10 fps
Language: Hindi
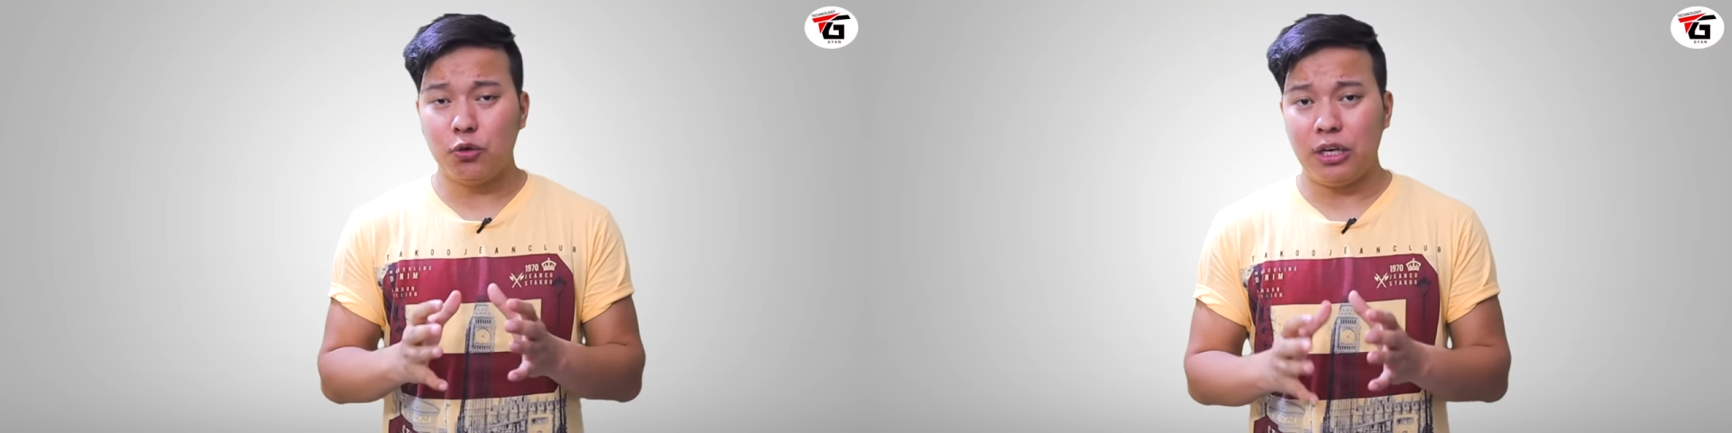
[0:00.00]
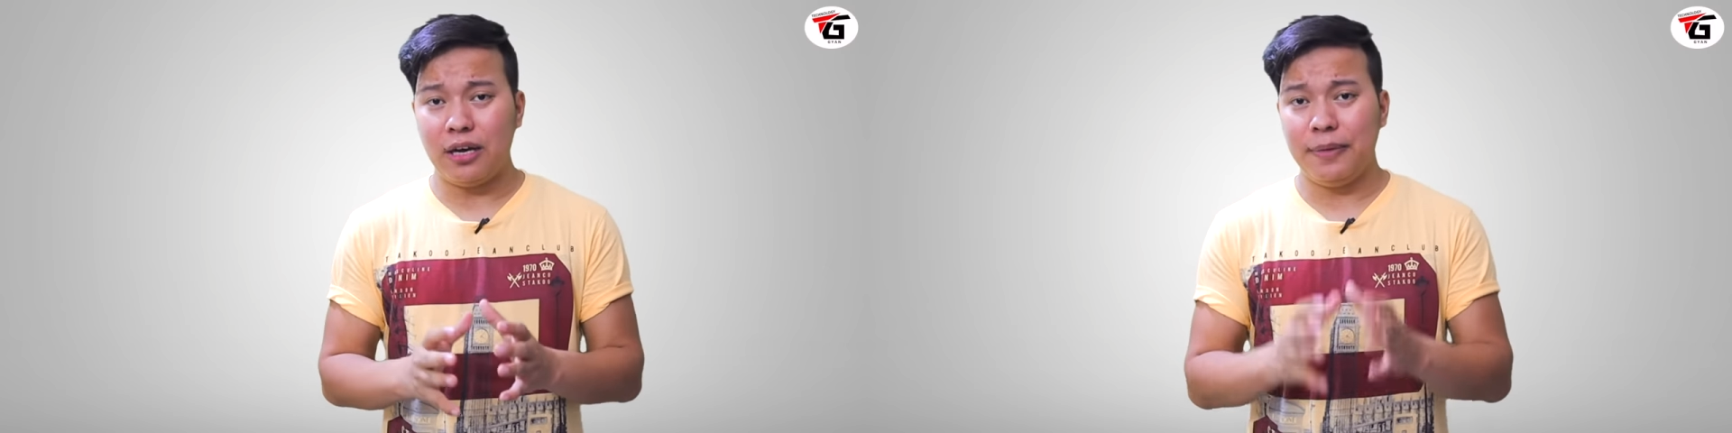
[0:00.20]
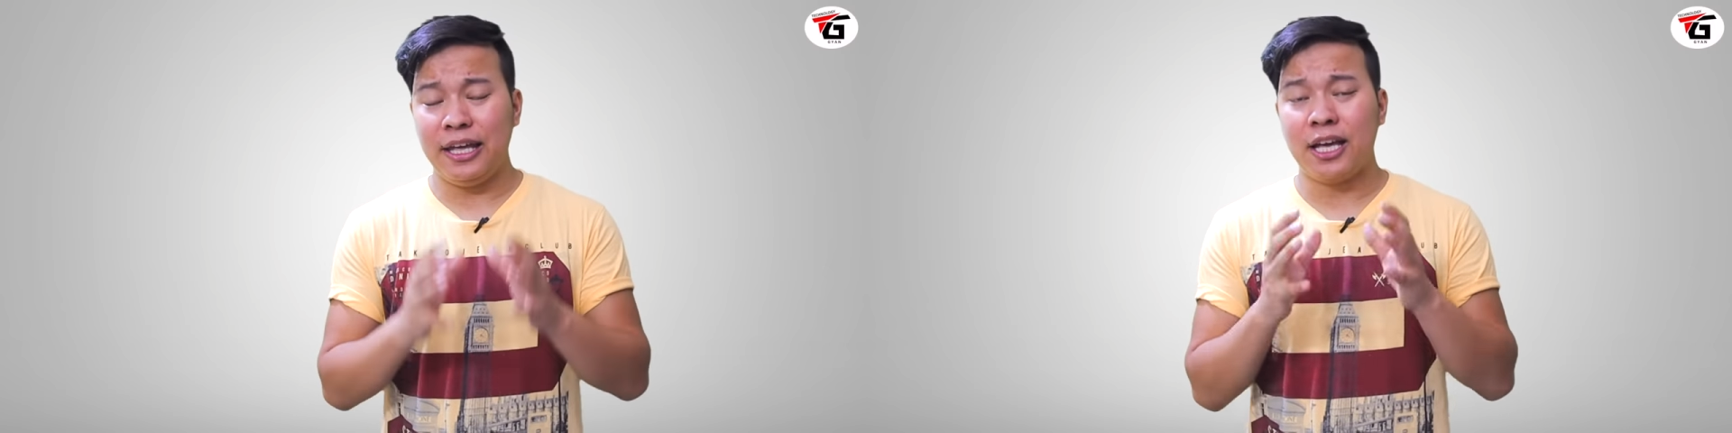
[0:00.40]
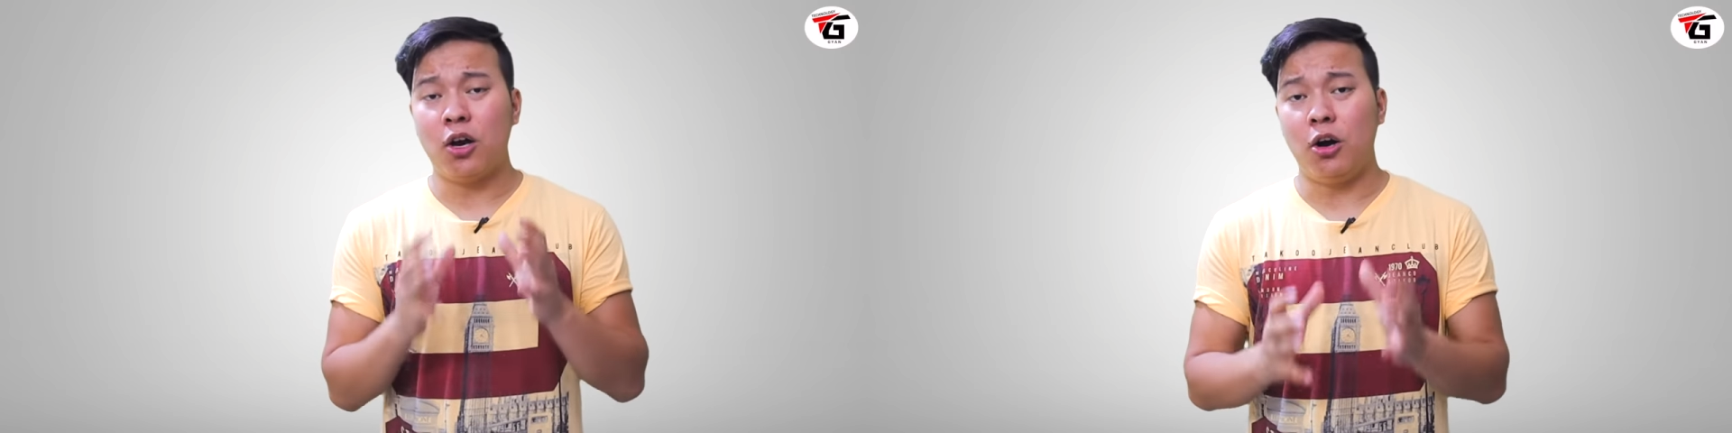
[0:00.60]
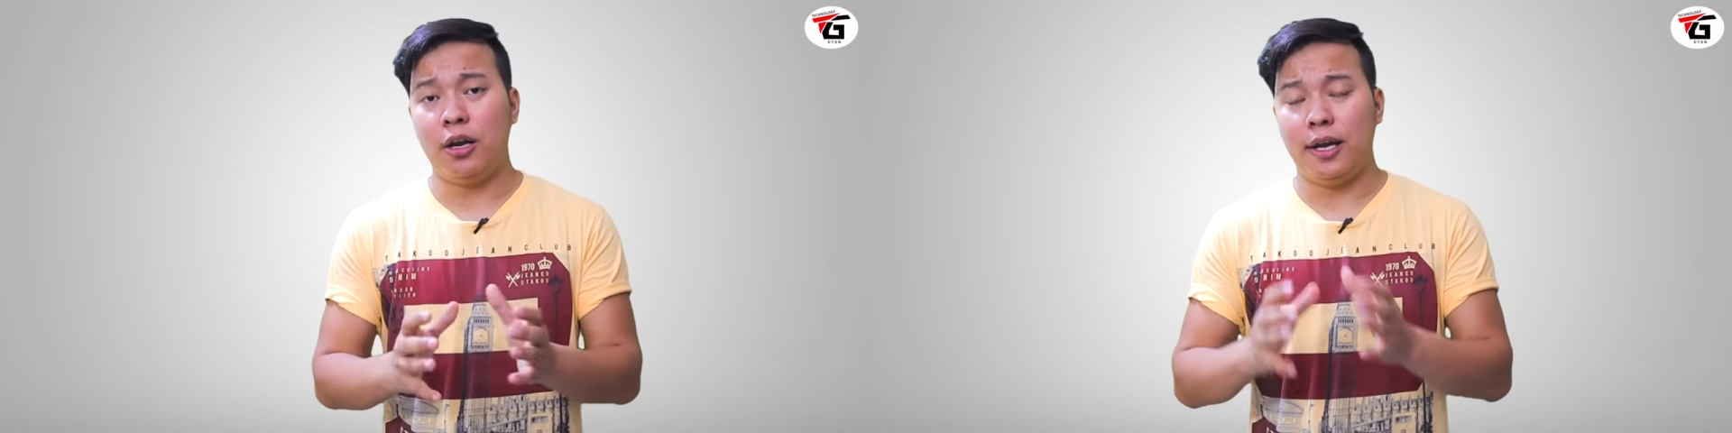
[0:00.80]
दुनिया में
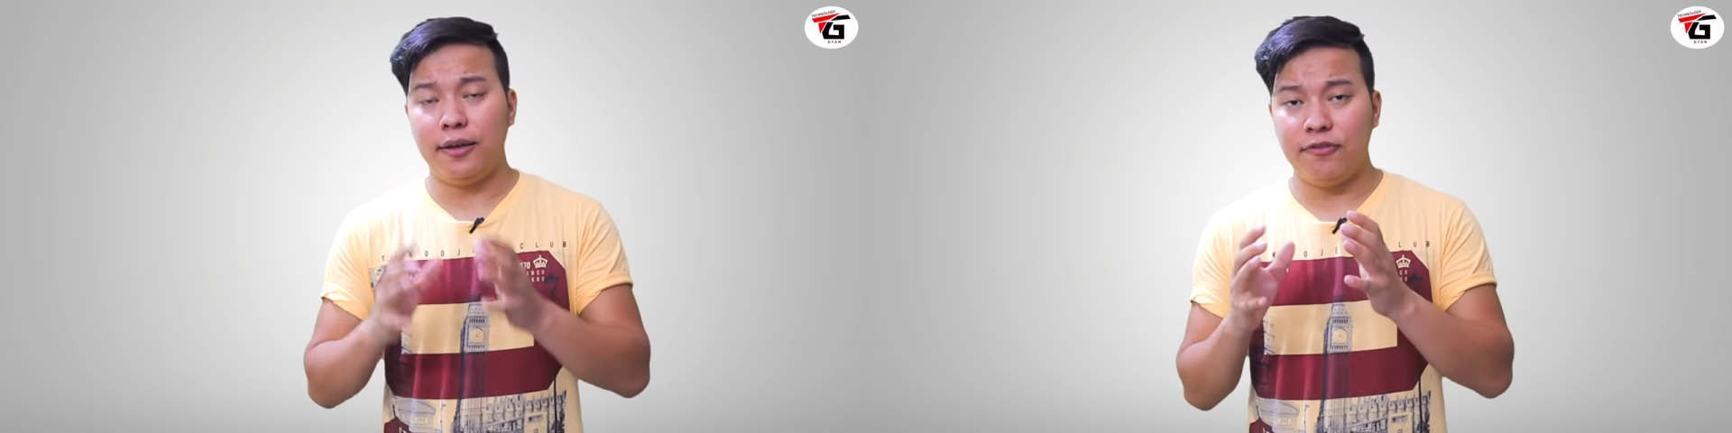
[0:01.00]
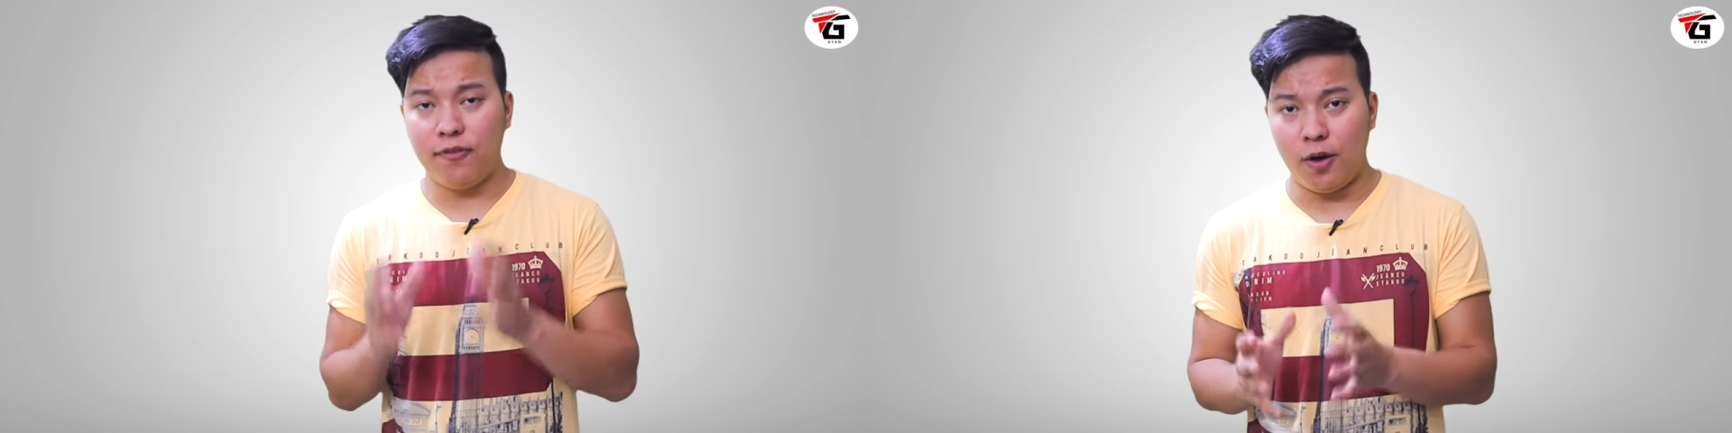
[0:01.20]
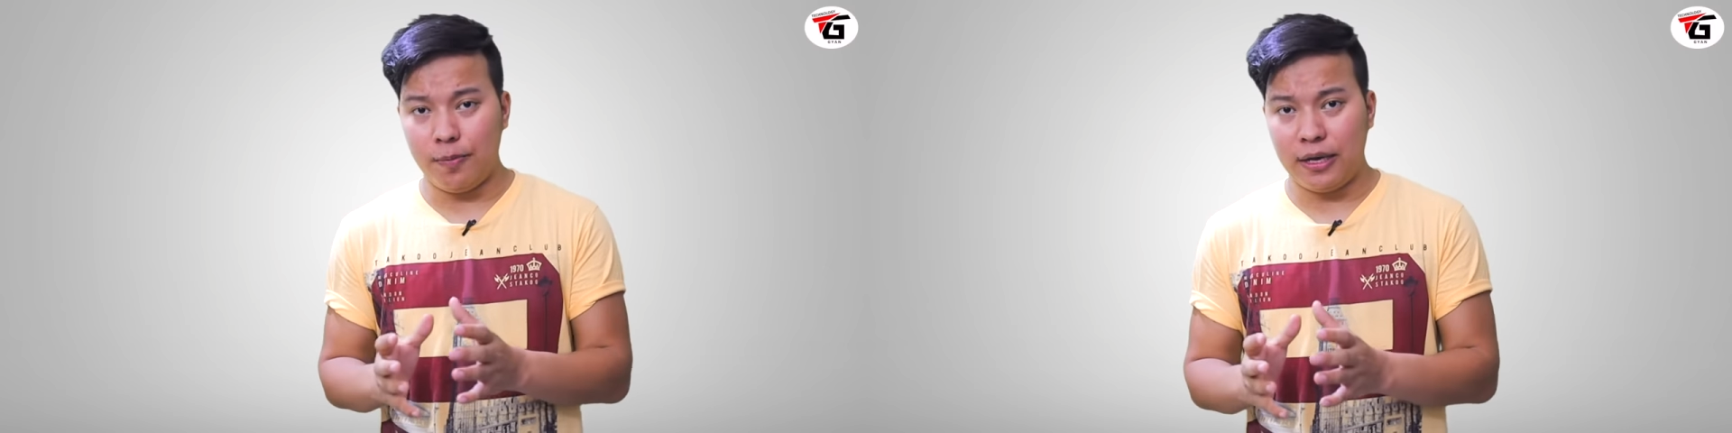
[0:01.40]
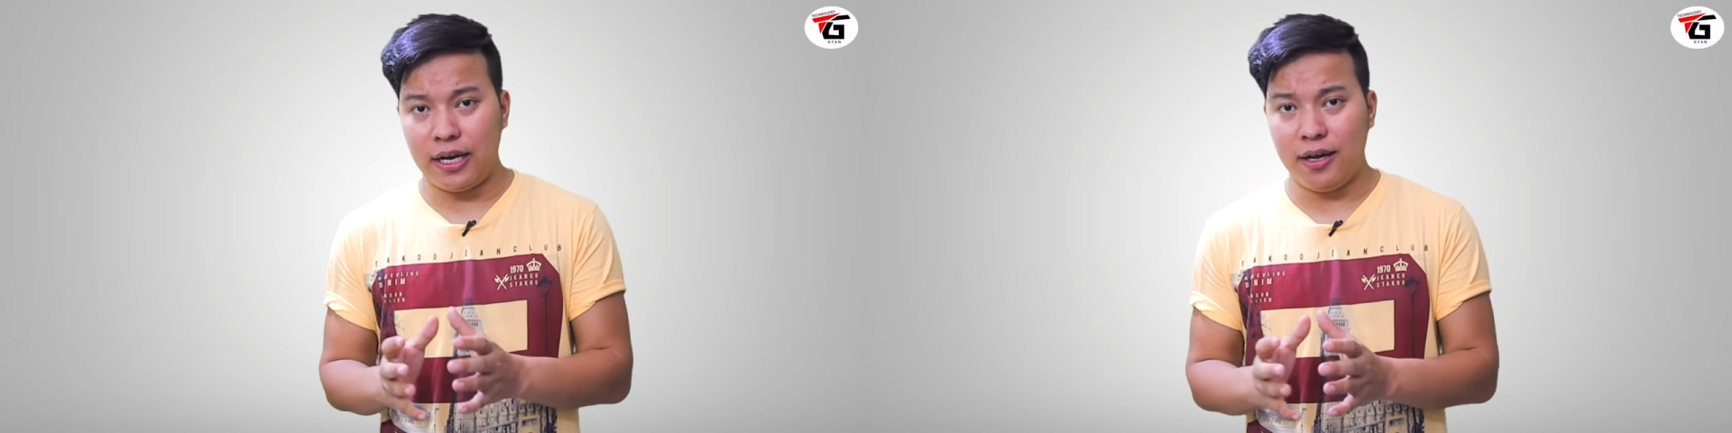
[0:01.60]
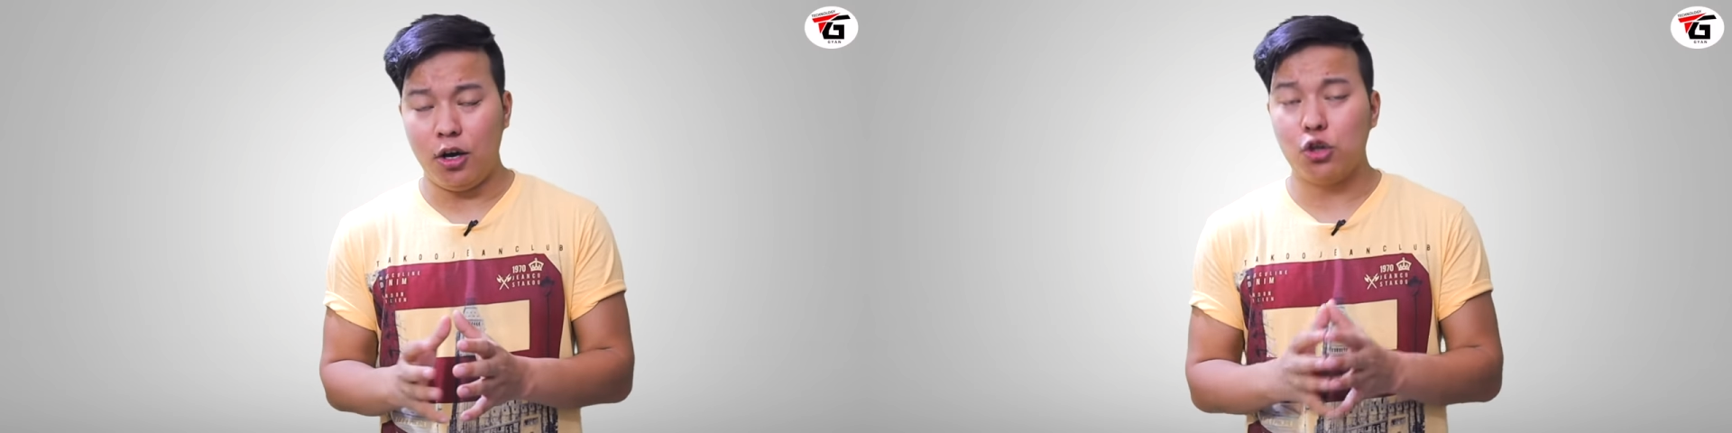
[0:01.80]
एक ऑनलाइन फॉर्म भरा